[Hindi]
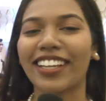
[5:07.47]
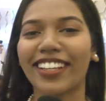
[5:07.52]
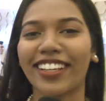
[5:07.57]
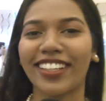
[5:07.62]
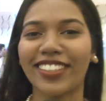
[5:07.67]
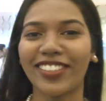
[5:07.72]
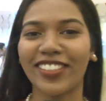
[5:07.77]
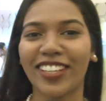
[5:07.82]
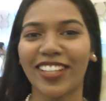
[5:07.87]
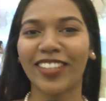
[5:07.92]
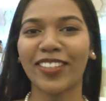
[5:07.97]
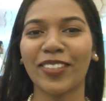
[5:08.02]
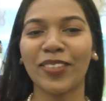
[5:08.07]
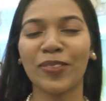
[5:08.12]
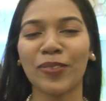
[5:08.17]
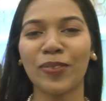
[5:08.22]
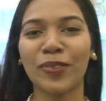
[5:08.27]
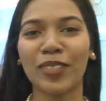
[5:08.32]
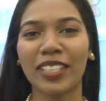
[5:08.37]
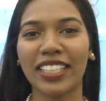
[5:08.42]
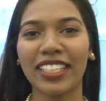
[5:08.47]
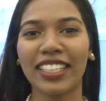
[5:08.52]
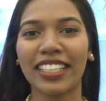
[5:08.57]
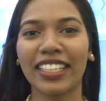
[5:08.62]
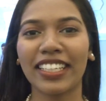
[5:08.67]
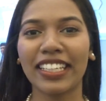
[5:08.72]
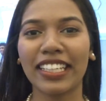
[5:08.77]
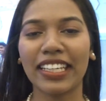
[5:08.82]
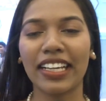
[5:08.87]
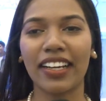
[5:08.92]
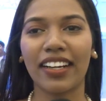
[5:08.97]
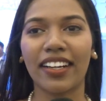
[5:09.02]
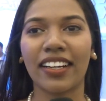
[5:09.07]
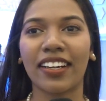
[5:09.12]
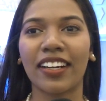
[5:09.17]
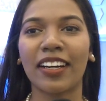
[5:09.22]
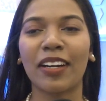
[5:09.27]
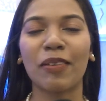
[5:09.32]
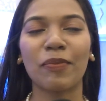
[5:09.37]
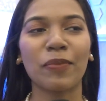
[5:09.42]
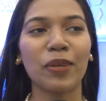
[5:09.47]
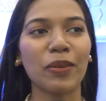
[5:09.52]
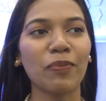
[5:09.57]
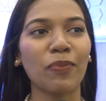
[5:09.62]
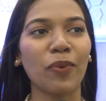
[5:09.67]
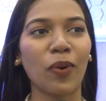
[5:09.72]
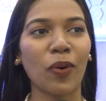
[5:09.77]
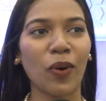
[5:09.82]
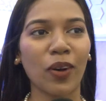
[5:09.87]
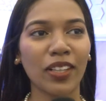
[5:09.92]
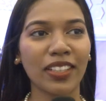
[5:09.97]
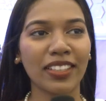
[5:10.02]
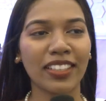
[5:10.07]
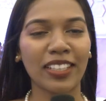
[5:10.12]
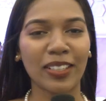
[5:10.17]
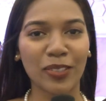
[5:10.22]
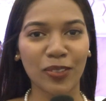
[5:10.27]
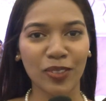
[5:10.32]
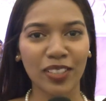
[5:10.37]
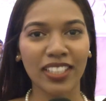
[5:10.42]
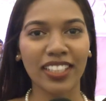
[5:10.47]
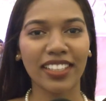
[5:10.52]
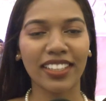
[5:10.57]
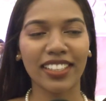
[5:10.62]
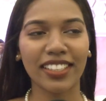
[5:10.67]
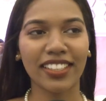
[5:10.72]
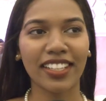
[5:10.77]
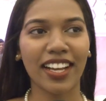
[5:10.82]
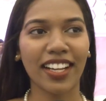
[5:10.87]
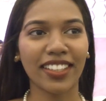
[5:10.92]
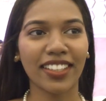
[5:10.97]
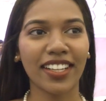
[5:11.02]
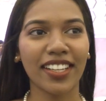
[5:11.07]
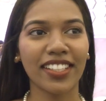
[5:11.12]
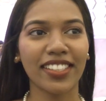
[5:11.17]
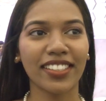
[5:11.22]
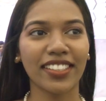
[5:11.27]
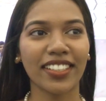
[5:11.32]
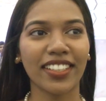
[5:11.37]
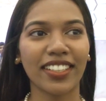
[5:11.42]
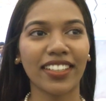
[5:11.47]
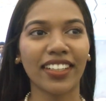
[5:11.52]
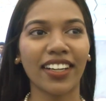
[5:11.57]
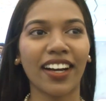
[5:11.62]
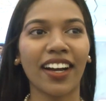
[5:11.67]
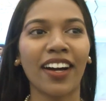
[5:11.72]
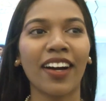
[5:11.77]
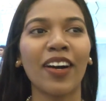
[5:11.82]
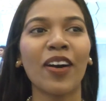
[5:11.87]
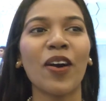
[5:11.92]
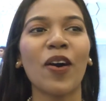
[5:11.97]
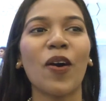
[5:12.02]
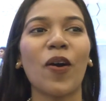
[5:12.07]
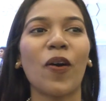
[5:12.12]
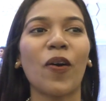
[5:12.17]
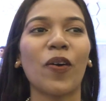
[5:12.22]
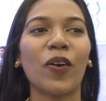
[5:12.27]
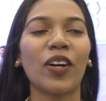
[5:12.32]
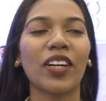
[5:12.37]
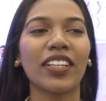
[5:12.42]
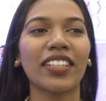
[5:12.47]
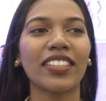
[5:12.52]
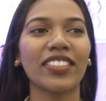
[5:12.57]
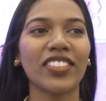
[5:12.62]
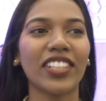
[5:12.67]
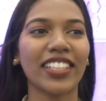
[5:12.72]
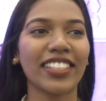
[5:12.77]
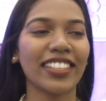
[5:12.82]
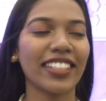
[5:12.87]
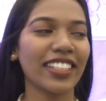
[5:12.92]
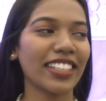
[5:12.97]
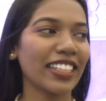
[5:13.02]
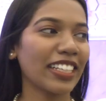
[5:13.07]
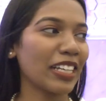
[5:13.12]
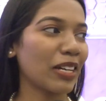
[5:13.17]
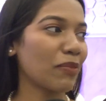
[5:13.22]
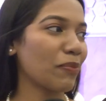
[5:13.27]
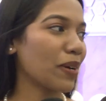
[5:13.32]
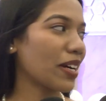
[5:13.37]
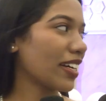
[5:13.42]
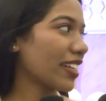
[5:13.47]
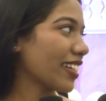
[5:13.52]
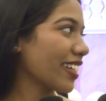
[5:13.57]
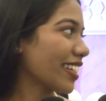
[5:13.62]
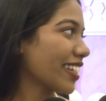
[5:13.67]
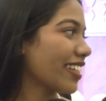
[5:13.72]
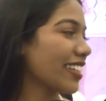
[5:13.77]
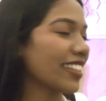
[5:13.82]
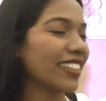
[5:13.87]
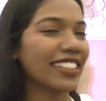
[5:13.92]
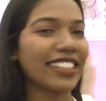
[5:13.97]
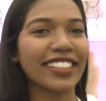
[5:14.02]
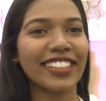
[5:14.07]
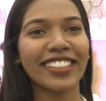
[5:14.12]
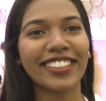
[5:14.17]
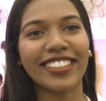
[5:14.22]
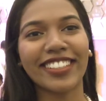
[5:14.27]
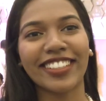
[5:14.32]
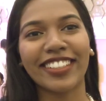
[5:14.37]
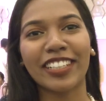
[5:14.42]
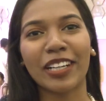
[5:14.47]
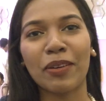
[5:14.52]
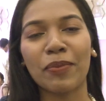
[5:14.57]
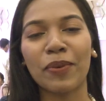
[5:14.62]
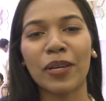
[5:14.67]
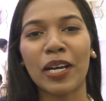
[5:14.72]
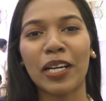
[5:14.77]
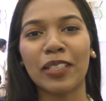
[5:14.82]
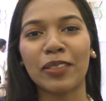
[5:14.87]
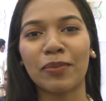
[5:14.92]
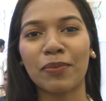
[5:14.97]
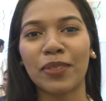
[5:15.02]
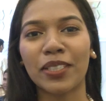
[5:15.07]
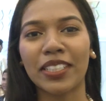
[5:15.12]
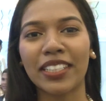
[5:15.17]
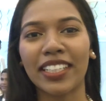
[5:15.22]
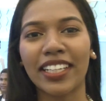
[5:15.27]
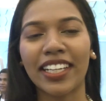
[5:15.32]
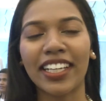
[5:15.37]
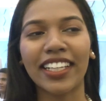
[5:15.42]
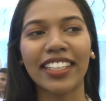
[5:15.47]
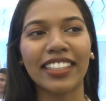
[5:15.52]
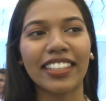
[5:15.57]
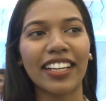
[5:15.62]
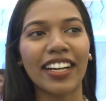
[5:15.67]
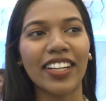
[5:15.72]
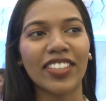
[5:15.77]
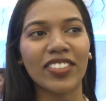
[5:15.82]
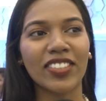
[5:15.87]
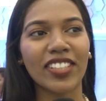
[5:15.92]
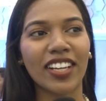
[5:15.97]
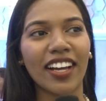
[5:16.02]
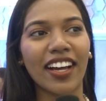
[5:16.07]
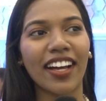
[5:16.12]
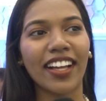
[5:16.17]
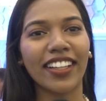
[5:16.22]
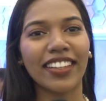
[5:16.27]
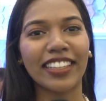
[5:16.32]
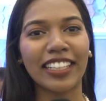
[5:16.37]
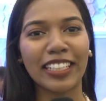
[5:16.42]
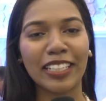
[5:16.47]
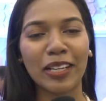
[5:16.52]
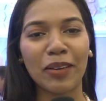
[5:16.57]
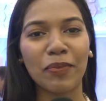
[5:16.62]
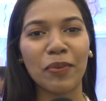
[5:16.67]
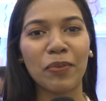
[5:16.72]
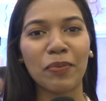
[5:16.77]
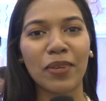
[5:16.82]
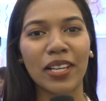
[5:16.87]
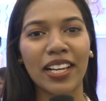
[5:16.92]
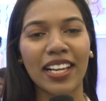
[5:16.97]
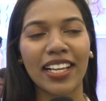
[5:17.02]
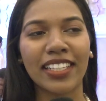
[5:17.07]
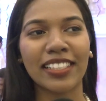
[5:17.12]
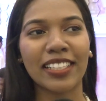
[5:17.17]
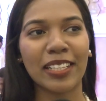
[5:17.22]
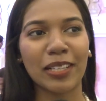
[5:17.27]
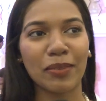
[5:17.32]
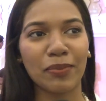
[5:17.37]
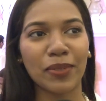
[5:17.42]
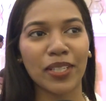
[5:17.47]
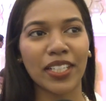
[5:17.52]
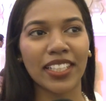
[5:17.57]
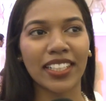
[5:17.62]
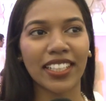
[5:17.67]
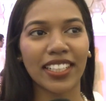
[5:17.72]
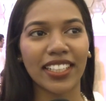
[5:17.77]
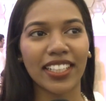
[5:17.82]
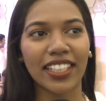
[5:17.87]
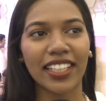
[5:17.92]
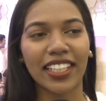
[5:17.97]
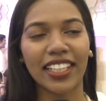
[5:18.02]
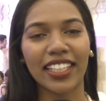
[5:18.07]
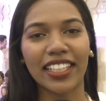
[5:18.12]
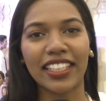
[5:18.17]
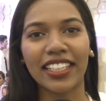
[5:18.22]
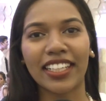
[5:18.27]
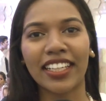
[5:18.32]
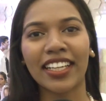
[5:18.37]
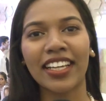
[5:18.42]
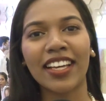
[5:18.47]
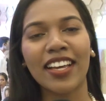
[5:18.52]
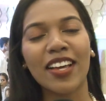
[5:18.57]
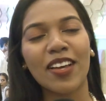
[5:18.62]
कहना चाहती हूँ कि हमें बहुत दिनों से इंतज़ार था इस दिन का और जैसे कि हमारे गिरीश सर का भी आज बर्थडे है इतना अच्छा दिन हमें मिला है सेलिब्रेट करने के लिए